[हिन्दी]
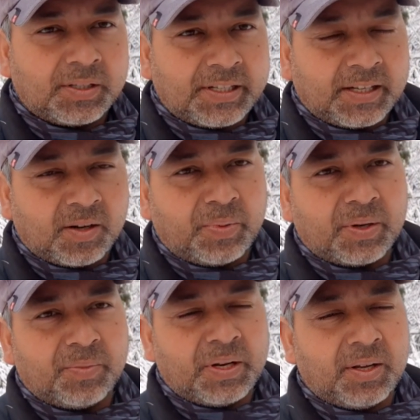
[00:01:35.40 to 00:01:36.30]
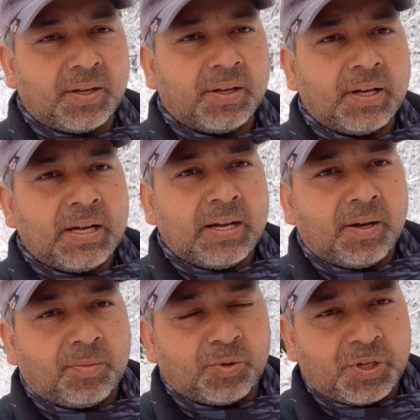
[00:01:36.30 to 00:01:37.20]
चैनल पर मेरी
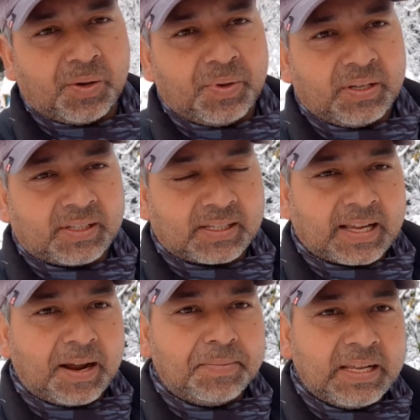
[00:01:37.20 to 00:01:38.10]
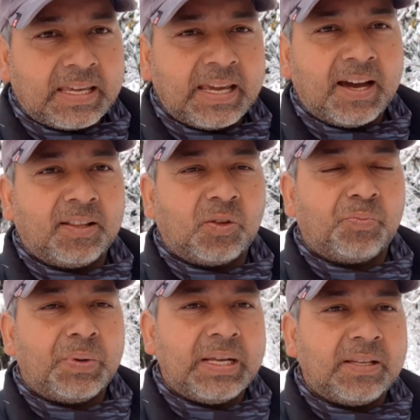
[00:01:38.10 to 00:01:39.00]
मुझे अभी सब्सक्राइब नहीं किया है तो
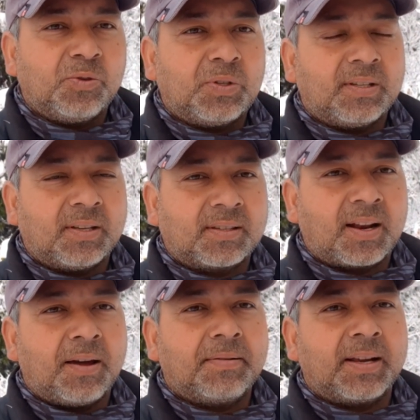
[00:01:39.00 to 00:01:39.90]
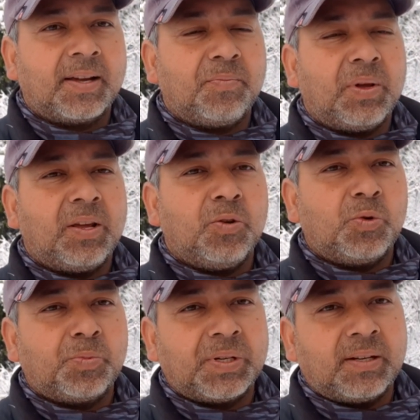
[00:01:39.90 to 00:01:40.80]
प्लीज़ उसे सब्सक्राइब करें मेरे
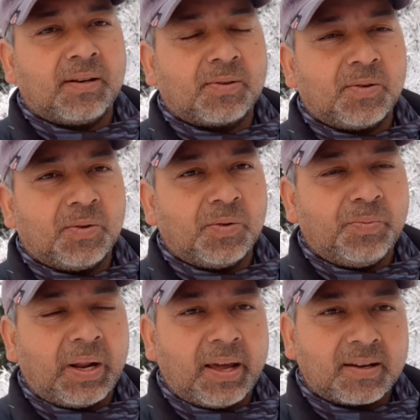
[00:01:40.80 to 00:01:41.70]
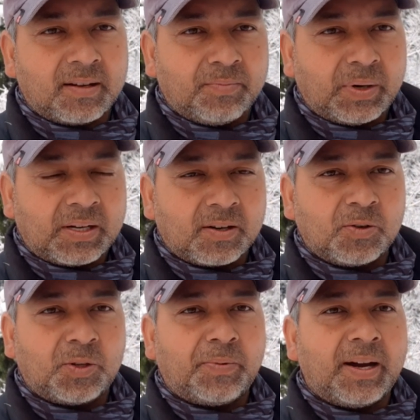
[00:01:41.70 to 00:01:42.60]
यूट्यूब चैनल को बेल आइकन बटन
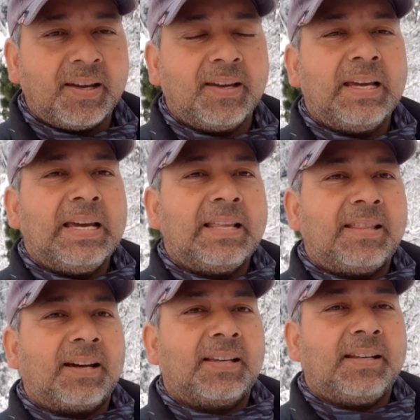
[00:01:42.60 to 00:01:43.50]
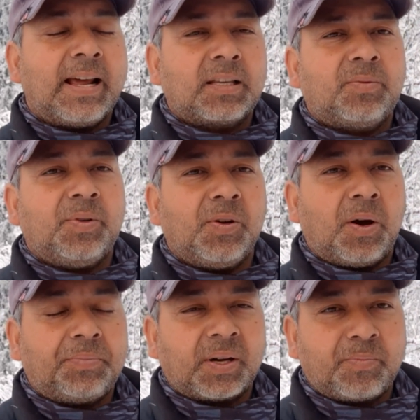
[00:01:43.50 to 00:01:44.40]
को दबाएं ताकि नेक्स्ट वीडियो
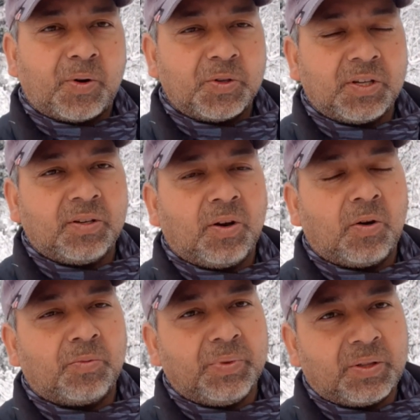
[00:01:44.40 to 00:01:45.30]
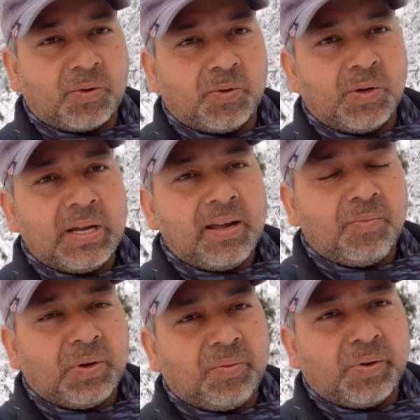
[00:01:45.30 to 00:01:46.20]
आप तक पहुंचे और मित्रों
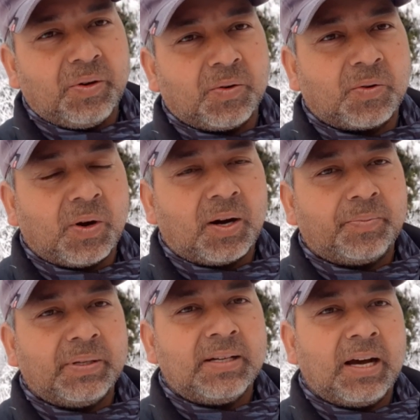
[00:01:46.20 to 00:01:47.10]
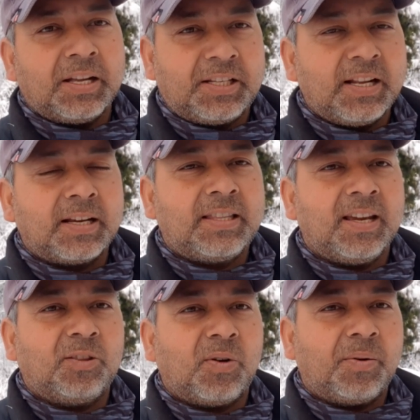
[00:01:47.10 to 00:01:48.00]
मेरी वीडियो को आप अच्छी लगती
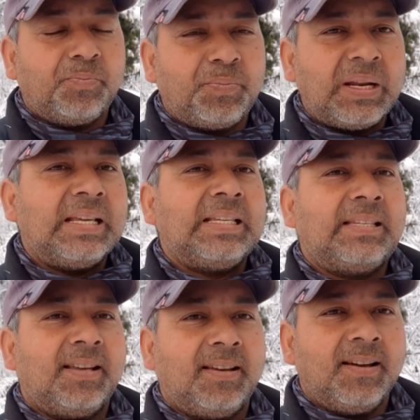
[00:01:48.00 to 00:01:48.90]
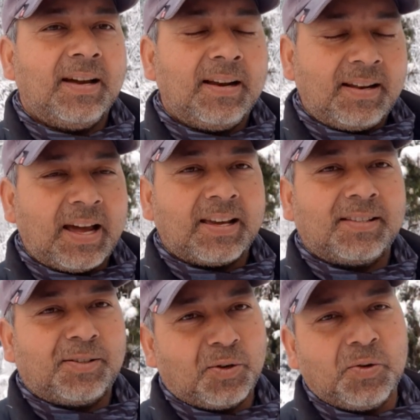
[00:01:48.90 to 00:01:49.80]
है तो आप प्लीज़ इसे लाइक
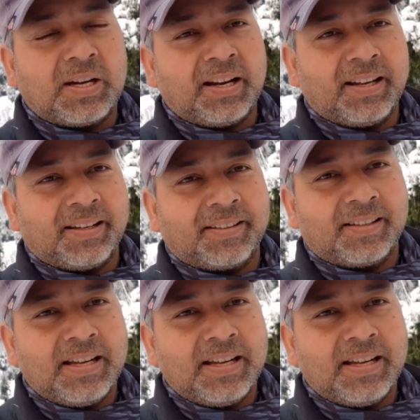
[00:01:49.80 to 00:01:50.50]
ज़रूर करें